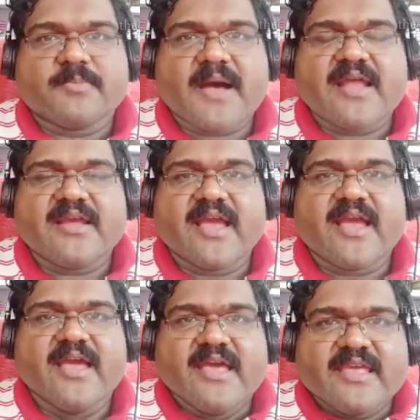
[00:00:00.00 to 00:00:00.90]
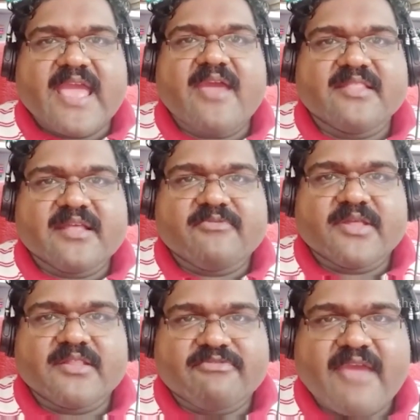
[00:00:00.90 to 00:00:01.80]
கொஞ்சம் பாருங்கள் ஏன் இந்த
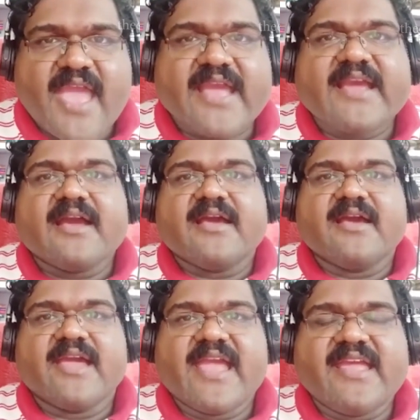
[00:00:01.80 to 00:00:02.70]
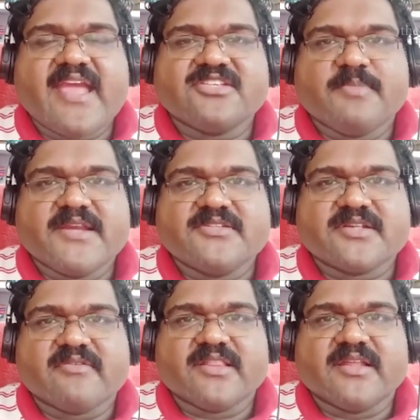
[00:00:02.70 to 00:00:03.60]
இந்த ஃபேக்
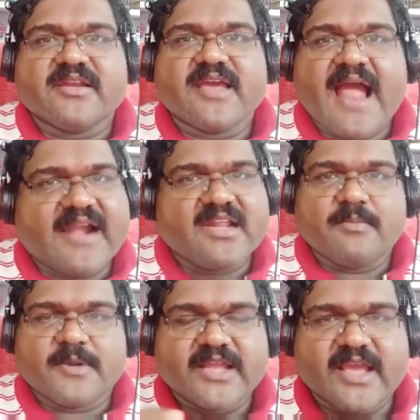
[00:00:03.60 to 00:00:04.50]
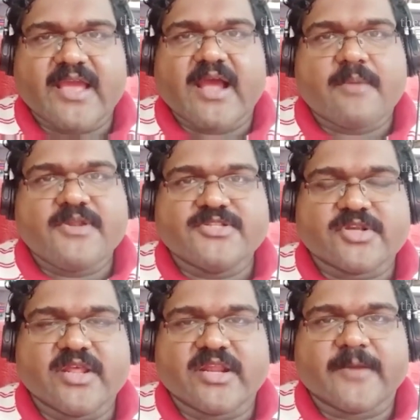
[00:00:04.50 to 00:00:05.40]
என்கேஜ்மெண்ட்ஸை வந்துட்டு ஹேண்டில் பண்ணுங்கள் அப்படின்னு
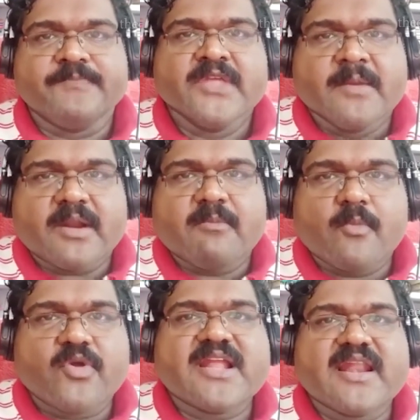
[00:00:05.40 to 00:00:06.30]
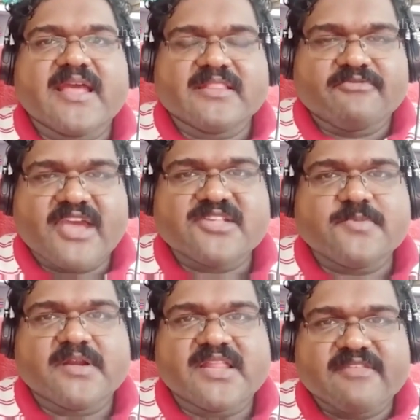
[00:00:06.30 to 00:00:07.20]
சொல்லியிருக்கு இப்போ நம்ம முதல்ல இந்த
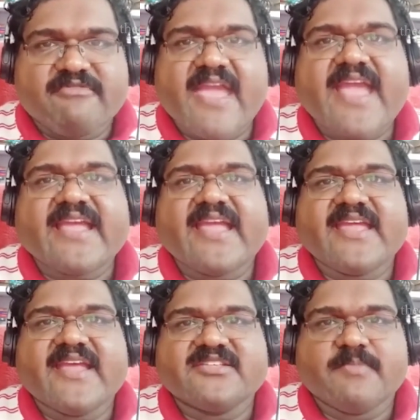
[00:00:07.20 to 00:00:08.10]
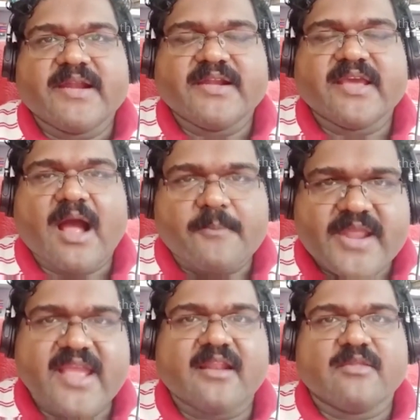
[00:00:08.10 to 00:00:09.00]
ஃபேஸ்புக்கில் இந்த ஃபேக் என்கேஜ்மெண்ட்டு
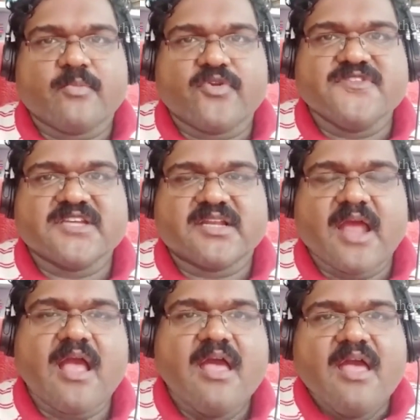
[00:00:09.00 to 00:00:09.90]
அப்படிங்கிறது புரிஞ்சுக்கிட்டா